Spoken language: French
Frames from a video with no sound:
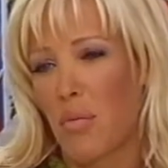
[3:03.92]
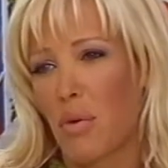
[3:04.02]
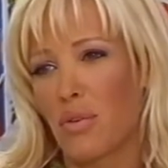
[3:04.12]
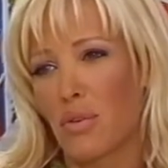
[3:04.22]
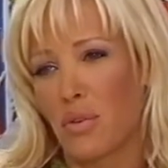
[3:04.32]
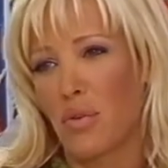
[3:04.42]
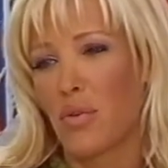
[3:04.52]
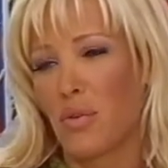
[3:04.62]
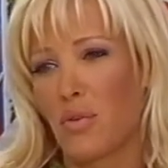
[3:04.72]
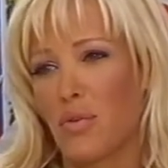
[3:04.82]
euh, Ça peut
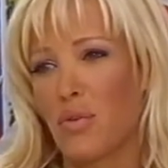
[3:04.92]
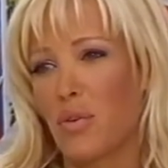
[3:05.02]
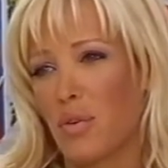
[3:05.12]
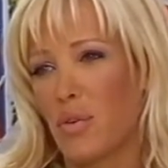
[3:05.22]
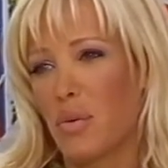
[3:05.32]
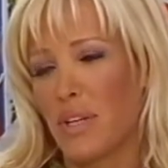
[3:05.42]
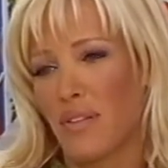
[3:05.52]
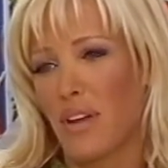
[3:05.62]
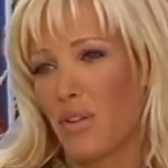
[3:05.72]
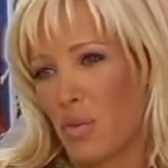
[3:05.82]
prendre 2 jours, deux
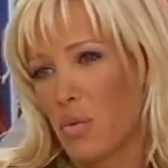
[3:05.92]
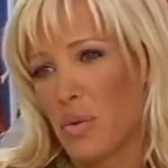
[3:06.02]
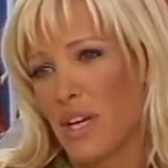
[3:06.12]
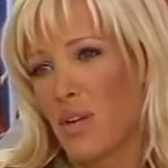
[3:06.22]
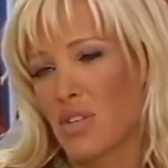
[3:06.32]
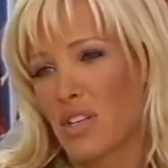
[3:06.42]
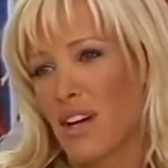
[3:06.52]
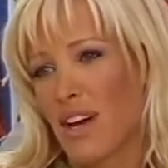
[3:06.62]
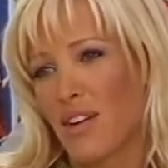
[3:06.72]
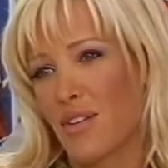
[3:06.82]
week le week-end en
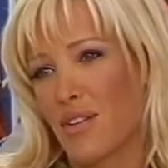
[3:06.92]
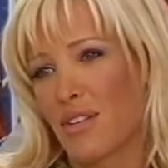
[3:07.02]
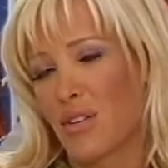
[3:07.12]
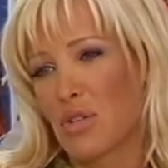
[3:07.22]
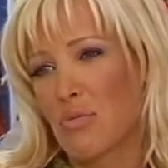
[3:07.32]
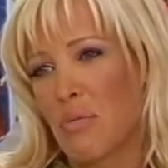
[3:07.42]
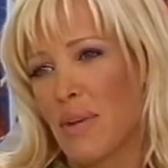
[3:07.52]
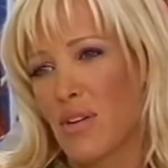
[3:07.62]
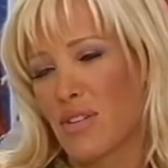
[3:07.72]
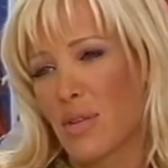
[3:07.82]
général, quand je
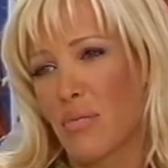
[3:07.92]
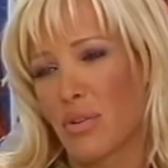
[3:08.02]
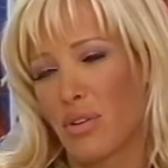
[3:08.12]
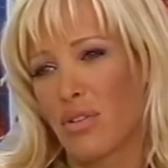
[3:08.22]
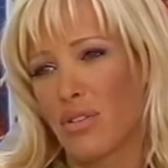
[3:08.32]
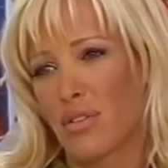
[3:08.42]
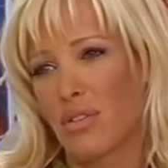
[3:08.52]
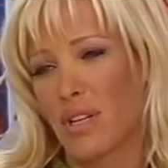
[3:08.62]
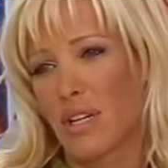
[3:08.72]
m'y mets, quand j'ai un peu le temps.